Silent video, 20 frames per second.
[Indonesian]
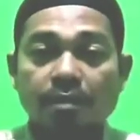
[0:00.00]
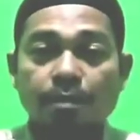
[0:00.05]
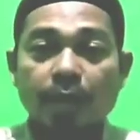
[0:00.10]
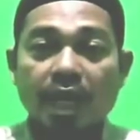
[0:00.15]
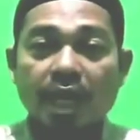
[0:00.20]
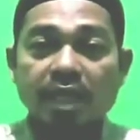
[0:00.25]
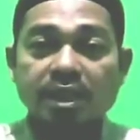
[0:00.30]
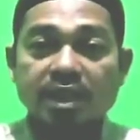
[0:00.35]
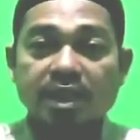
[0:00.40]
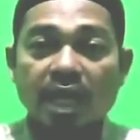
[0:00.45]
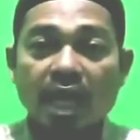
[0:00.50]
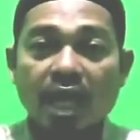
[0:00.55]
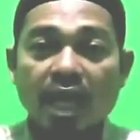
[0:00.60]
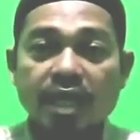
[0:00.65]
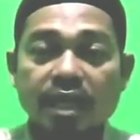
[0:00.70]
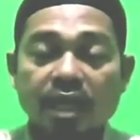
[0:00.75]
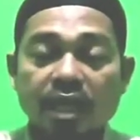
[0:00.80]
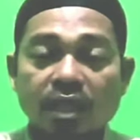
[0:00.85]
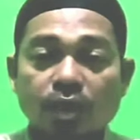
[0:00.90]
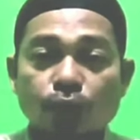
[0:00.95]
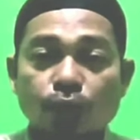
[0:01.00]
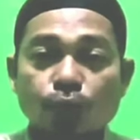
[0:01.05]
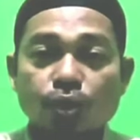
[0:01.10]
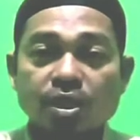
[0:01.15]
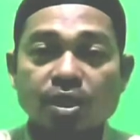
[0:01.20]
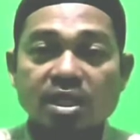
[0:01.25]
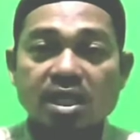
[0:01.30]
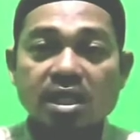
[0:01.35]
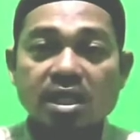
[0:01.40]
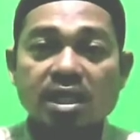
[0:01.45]
Baca ayat
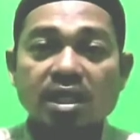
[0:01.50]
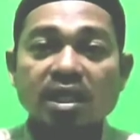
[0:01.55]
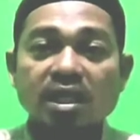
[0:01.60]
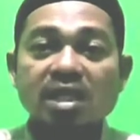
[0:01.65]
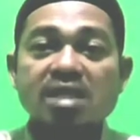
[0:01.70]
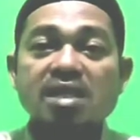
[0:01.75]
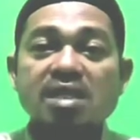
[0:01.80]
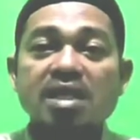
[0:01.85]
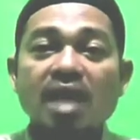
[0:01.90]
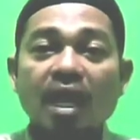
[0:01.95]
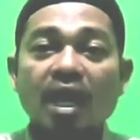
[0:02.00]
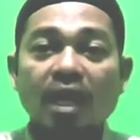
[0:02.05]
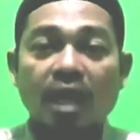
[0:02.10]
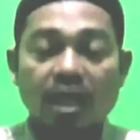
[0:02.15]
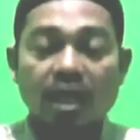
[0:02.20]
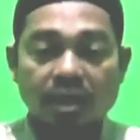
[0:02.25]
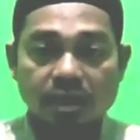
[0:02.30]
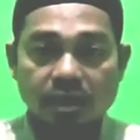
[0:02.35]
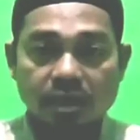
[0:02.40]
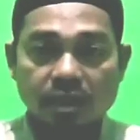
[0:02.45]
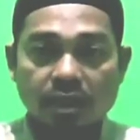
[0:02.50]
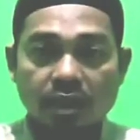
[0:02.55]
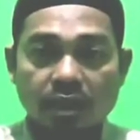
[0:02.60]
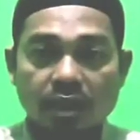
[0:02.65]
kursi tiga kali.